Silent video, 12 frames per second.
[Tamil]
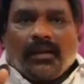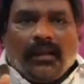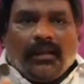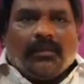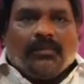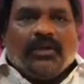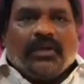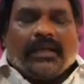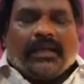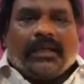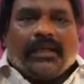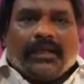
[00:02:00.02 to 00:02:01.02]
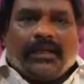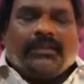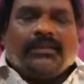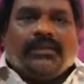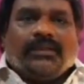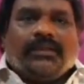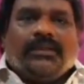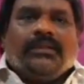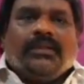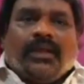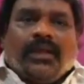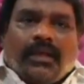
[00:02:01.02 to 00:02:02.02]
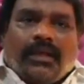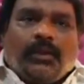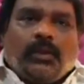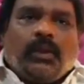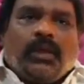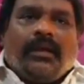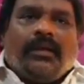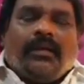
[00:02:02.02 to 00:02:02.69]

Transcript: இந்த மூலிகையை எடுத்து வந்து இதுக்குள்ளே